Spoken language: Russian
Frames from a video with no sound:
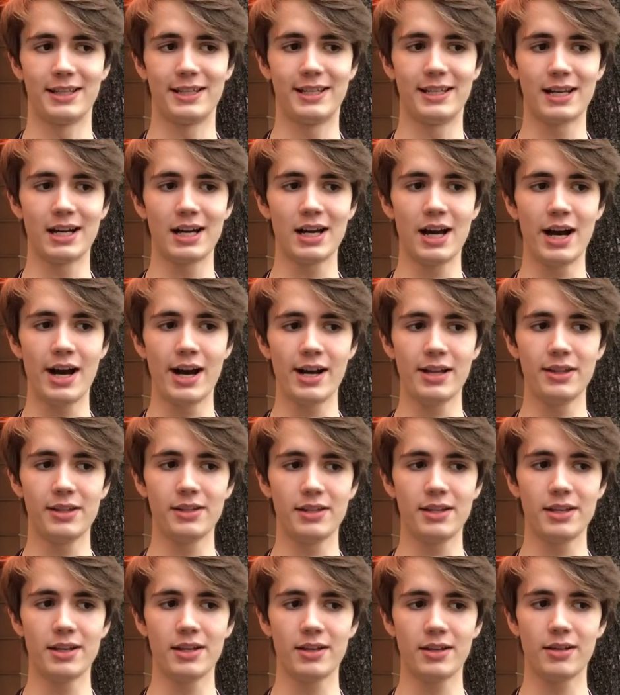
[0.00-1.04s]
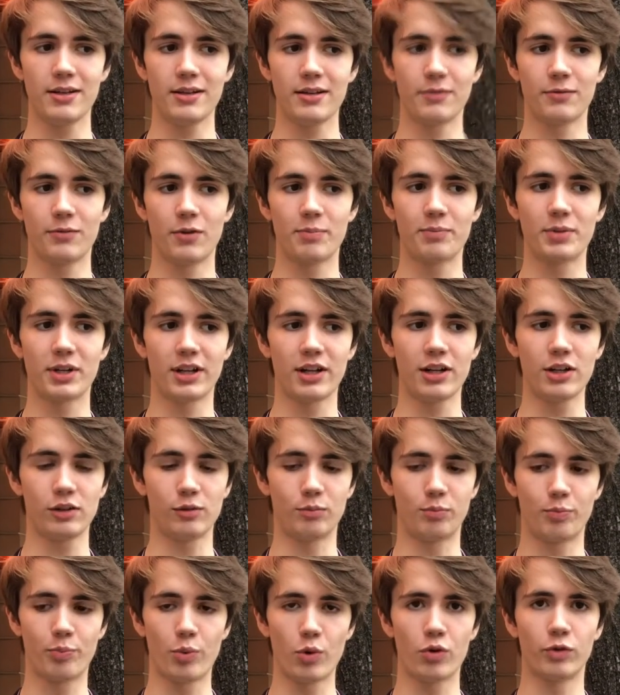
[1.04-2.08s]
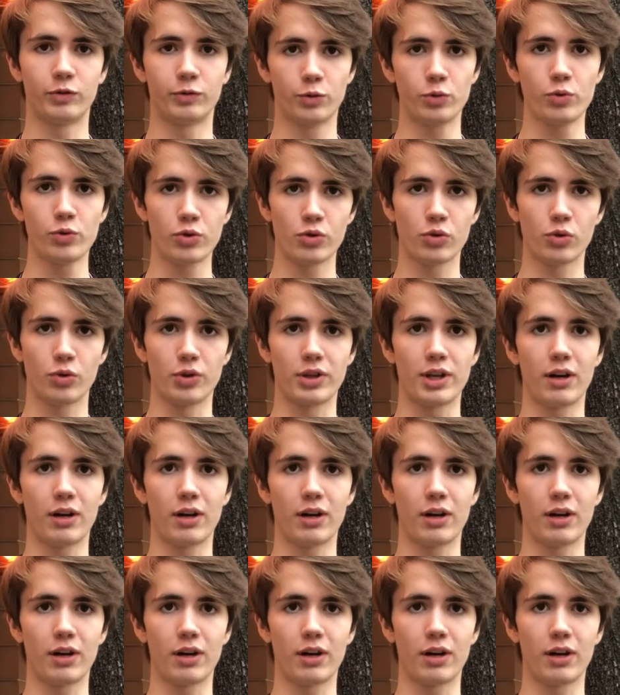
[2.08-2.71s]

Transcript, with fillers: Я не выбираю по вузу,